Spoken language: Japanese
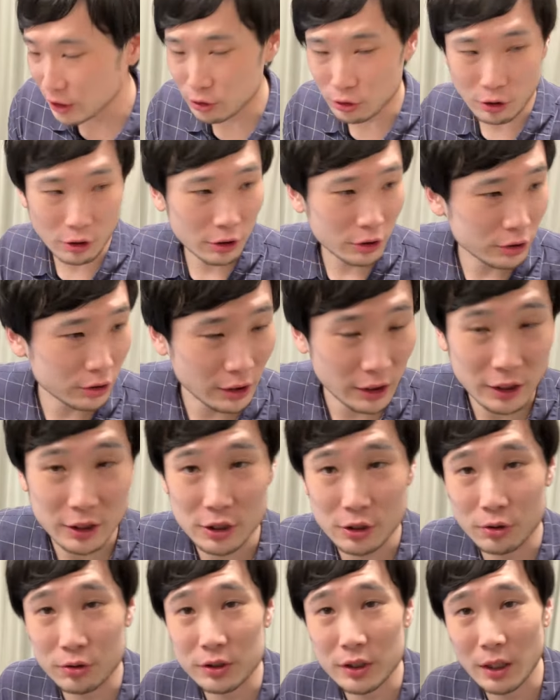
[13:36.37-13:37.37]
えという
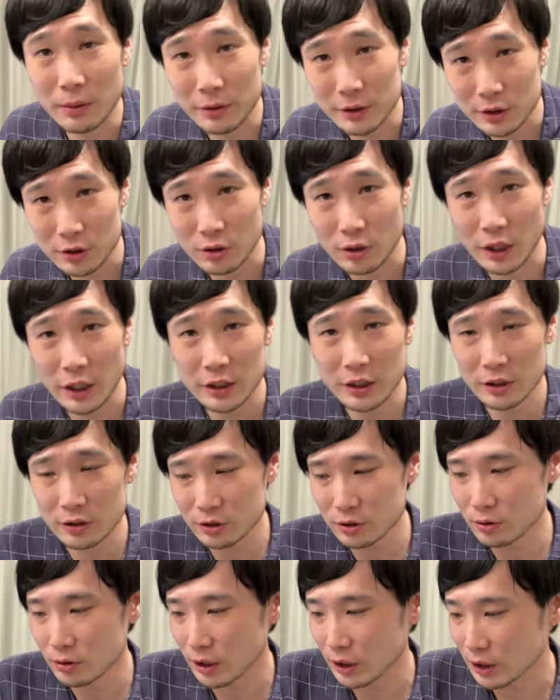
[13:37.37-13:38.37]
話でございますよ。配
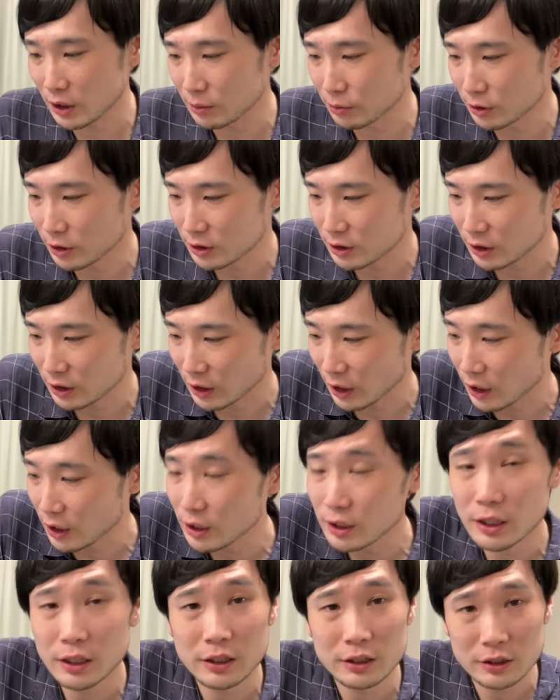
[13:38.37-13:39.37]
達員の方もですね、大
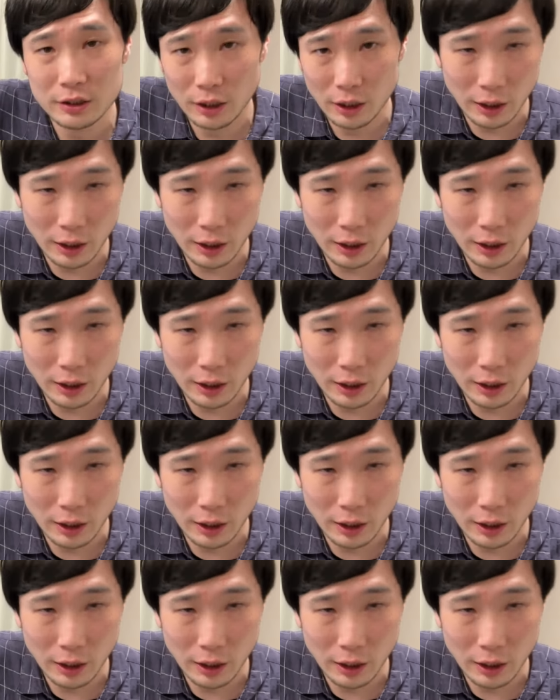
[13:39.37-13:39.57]
変なんですか